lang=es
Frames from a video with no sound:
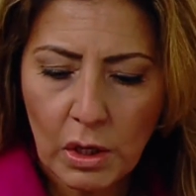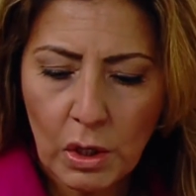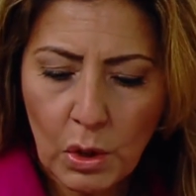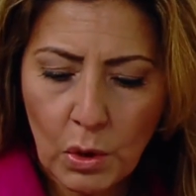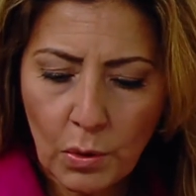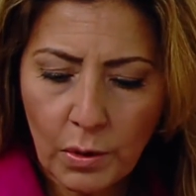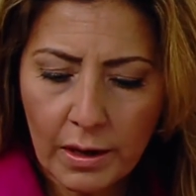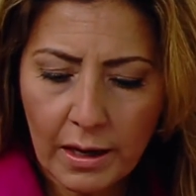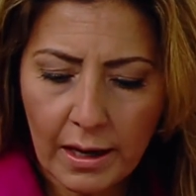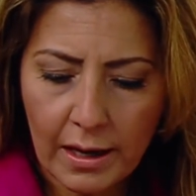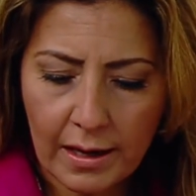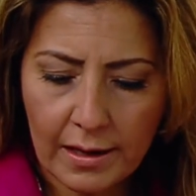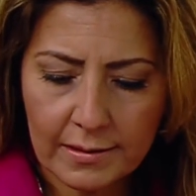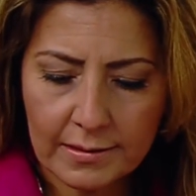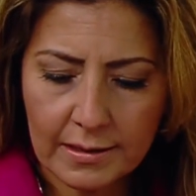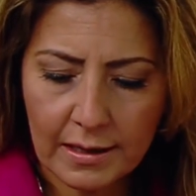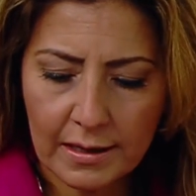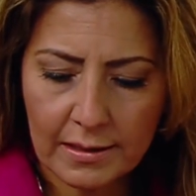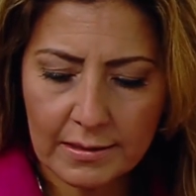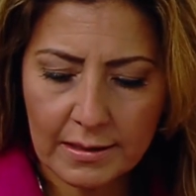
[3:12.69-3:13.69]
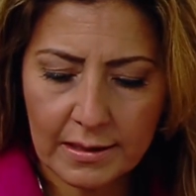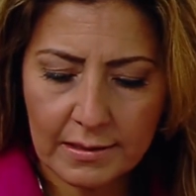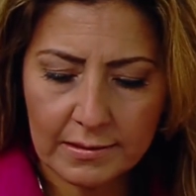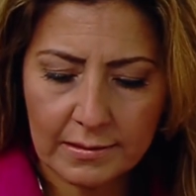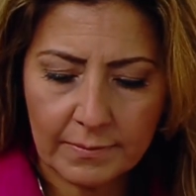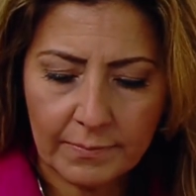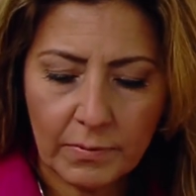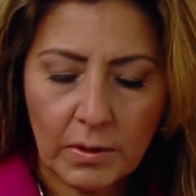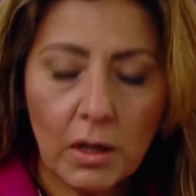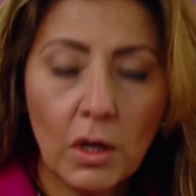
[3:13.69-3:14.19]
Y una de esas
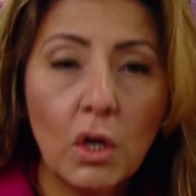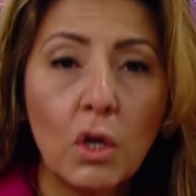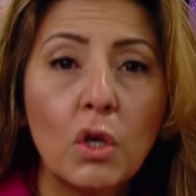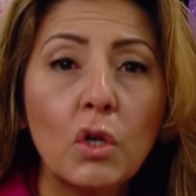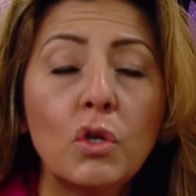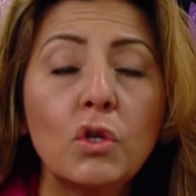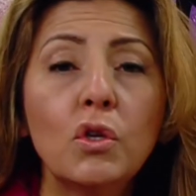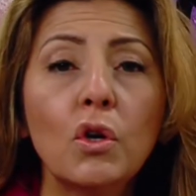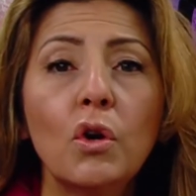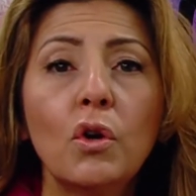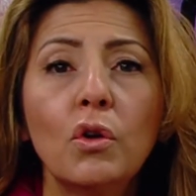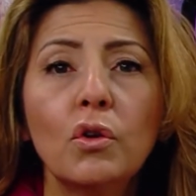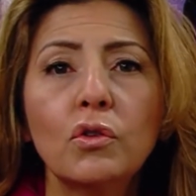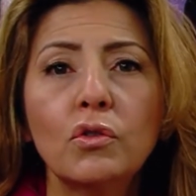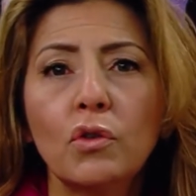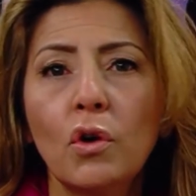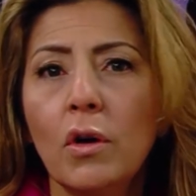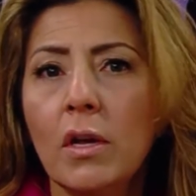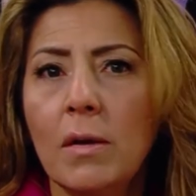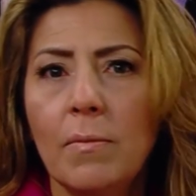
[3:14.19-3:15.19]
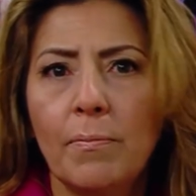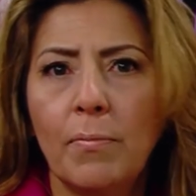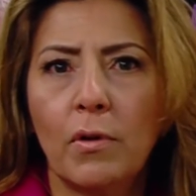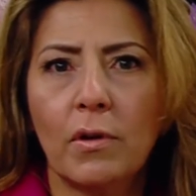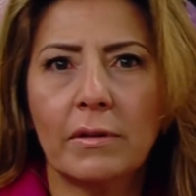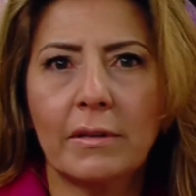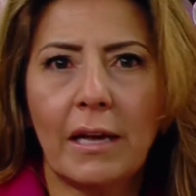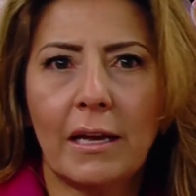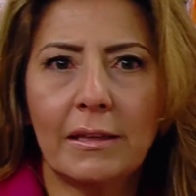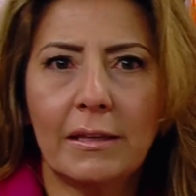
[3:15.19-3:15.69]
es, yo no soy
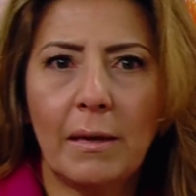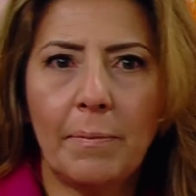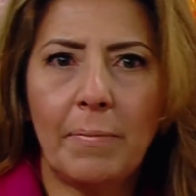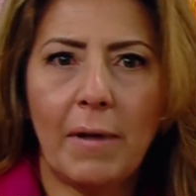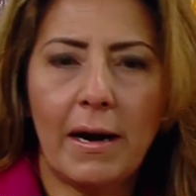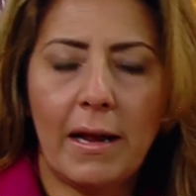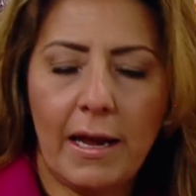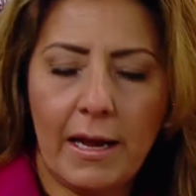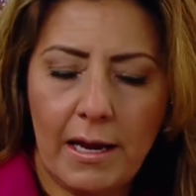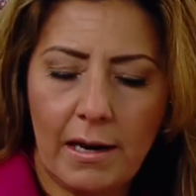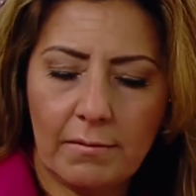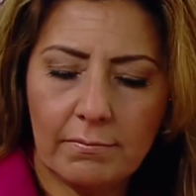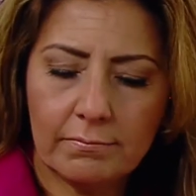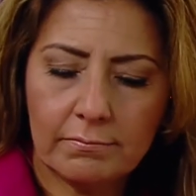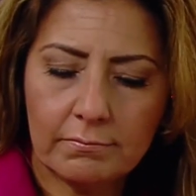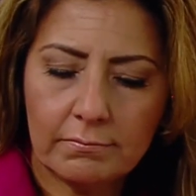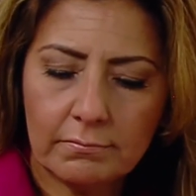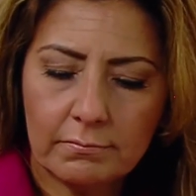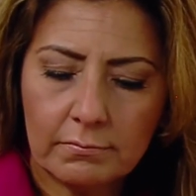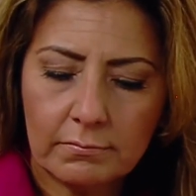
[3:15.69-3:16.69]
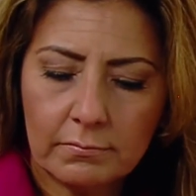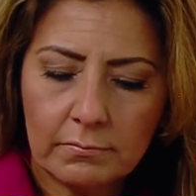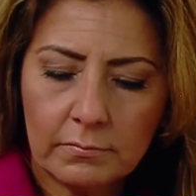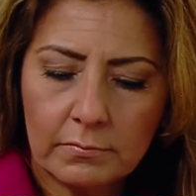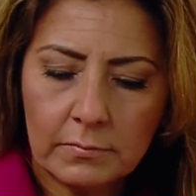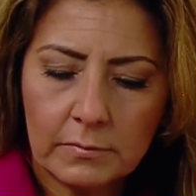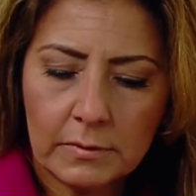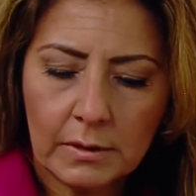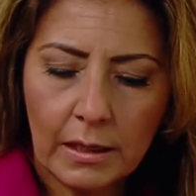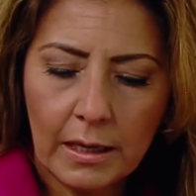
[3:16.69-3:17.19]
importante para él.
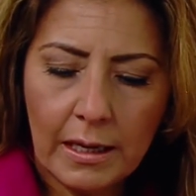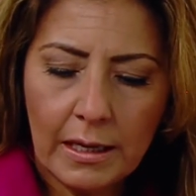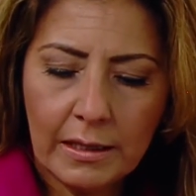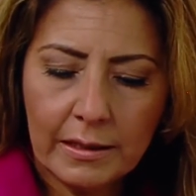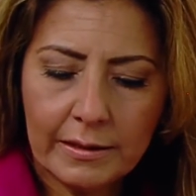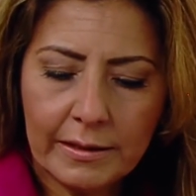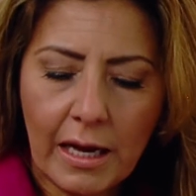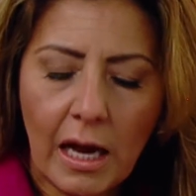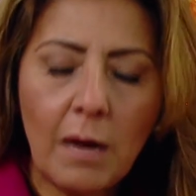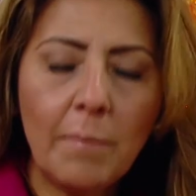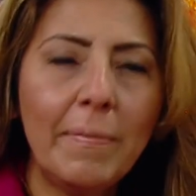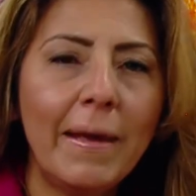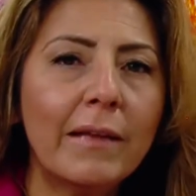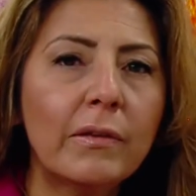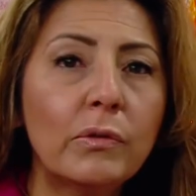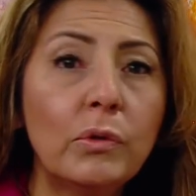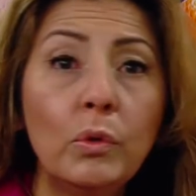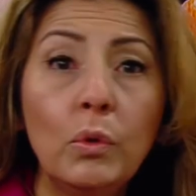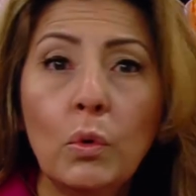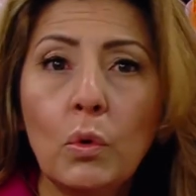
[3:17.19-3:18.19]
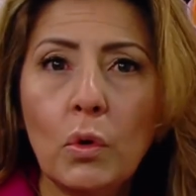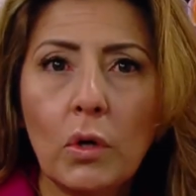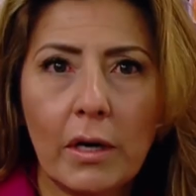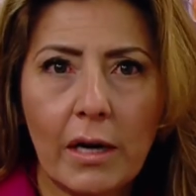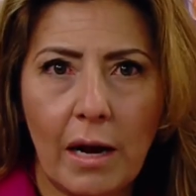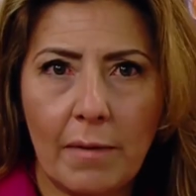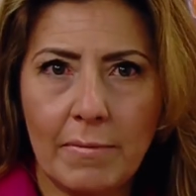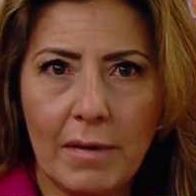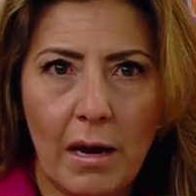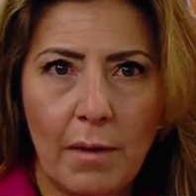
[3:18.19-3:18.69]
Tal vez
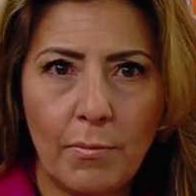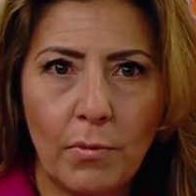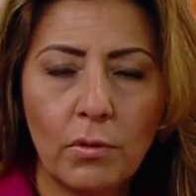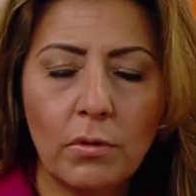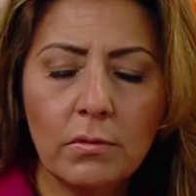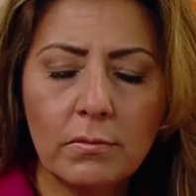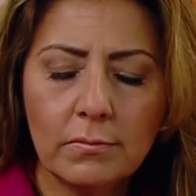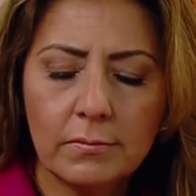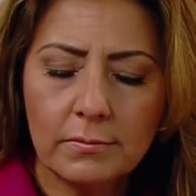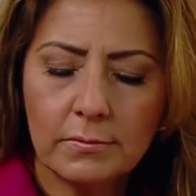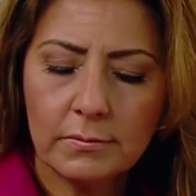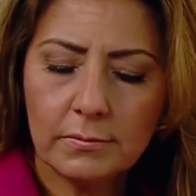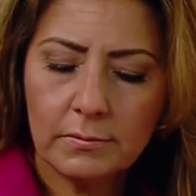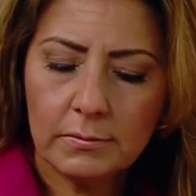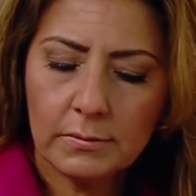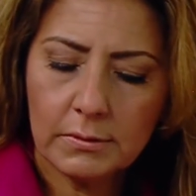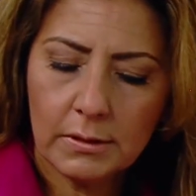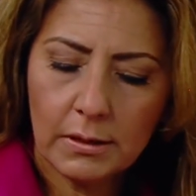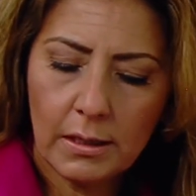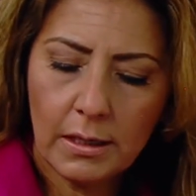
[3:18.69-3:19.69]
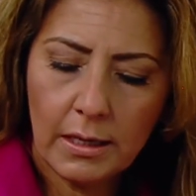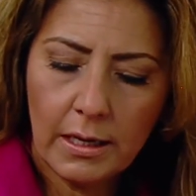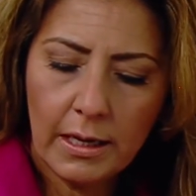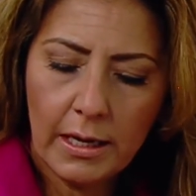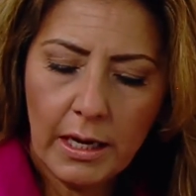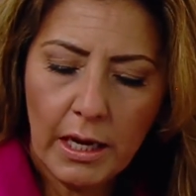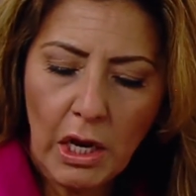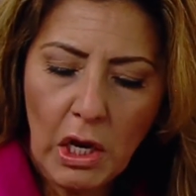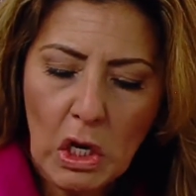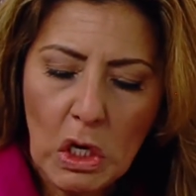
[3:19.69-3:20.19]
nunca me amó,
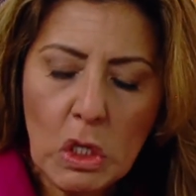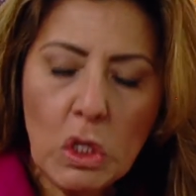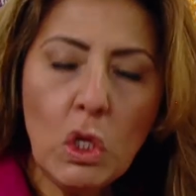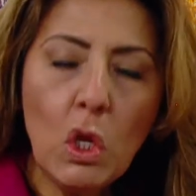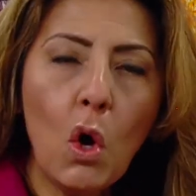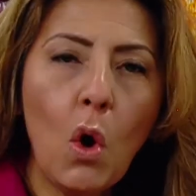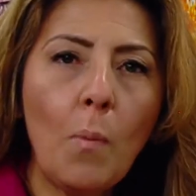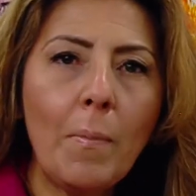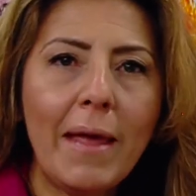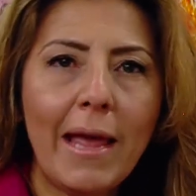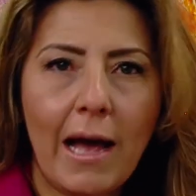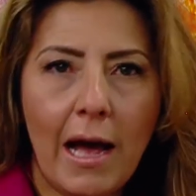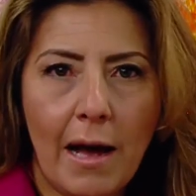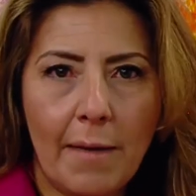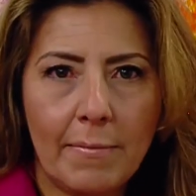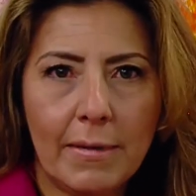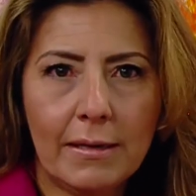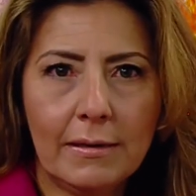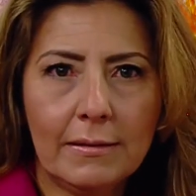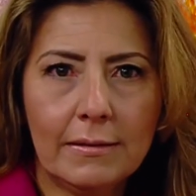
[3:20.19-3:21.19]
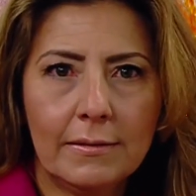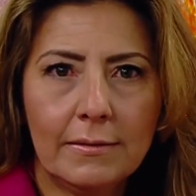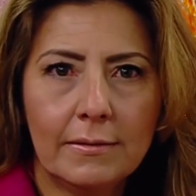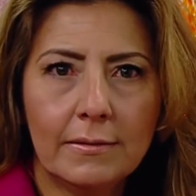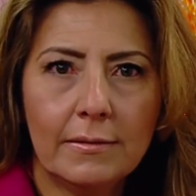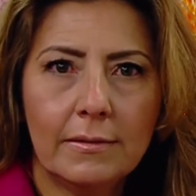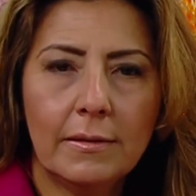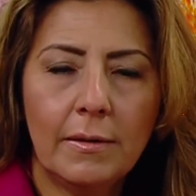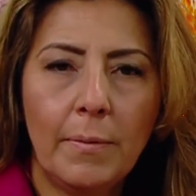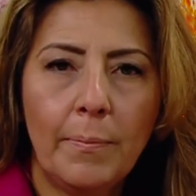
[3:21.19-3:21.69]
no me ama,
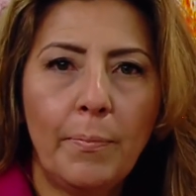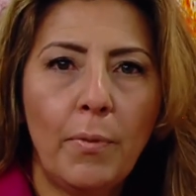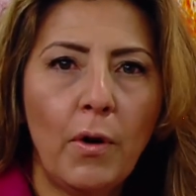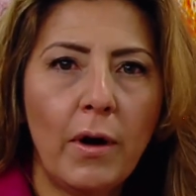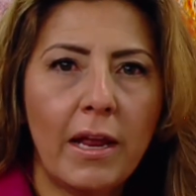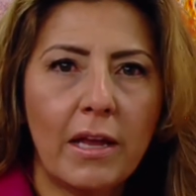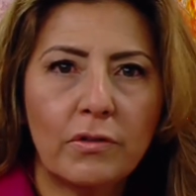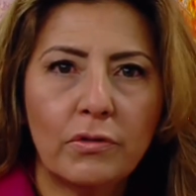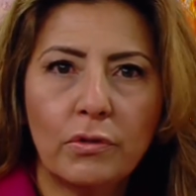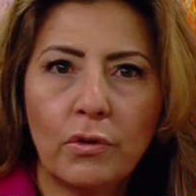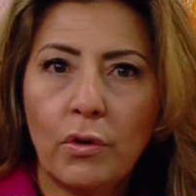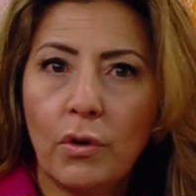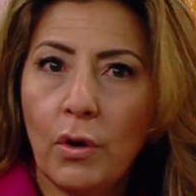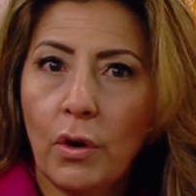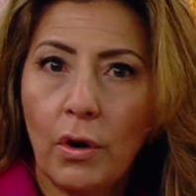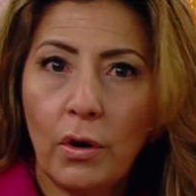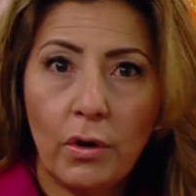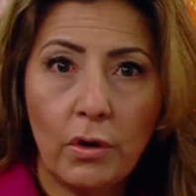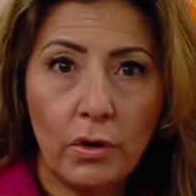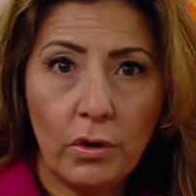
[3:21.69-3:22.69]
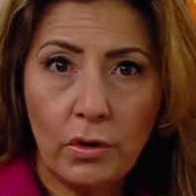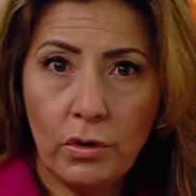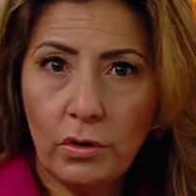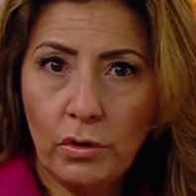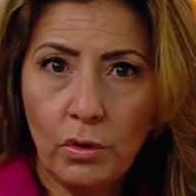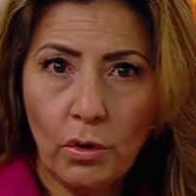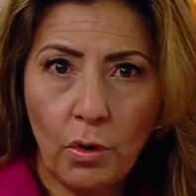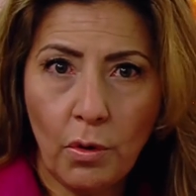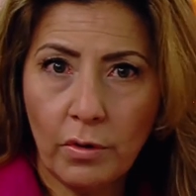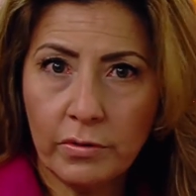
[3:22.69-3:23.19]
por eso
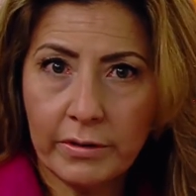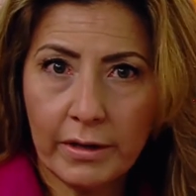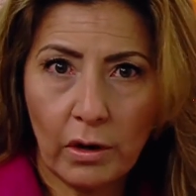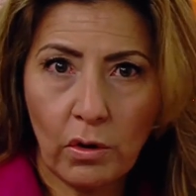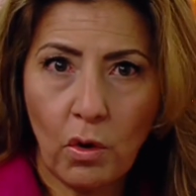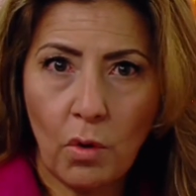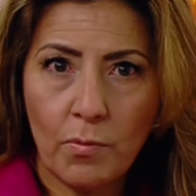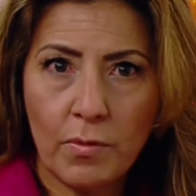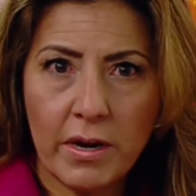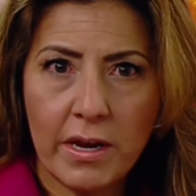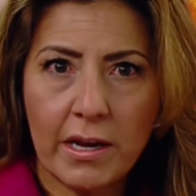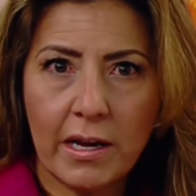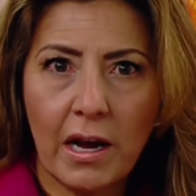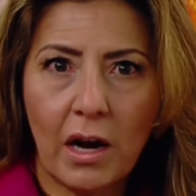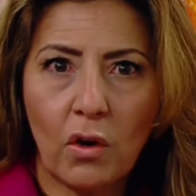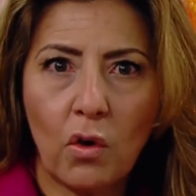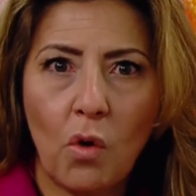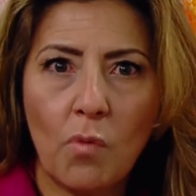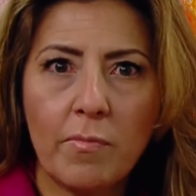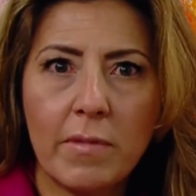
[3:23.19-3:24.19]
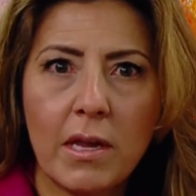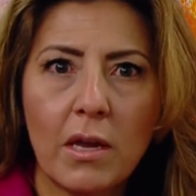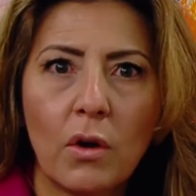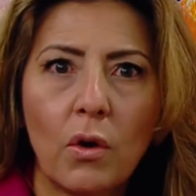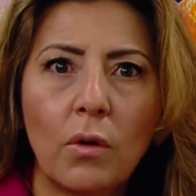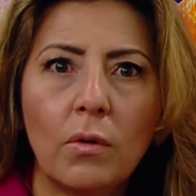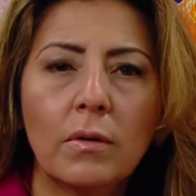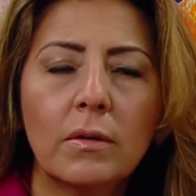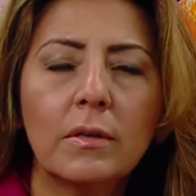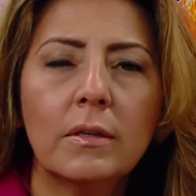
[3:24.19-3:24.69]
no se comunica
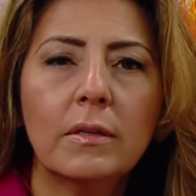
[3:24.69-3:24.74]
conmigo.